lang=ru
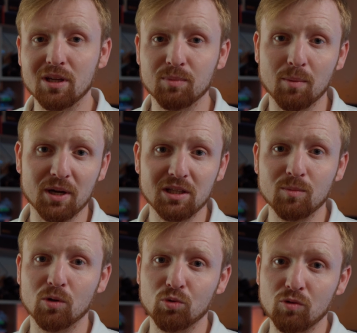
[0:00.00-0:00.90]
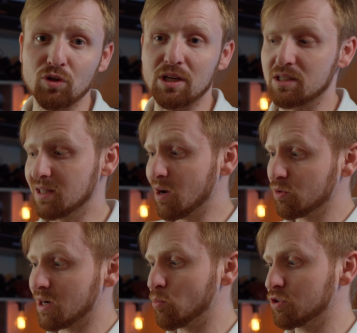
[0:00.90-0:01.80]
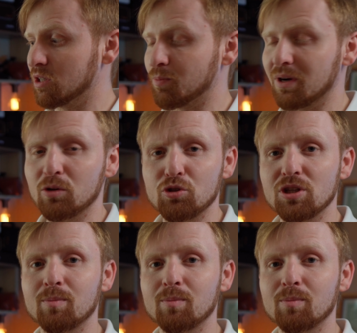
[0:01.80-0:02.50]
нам необходимы, у него есть. Да, он работает поглючнее,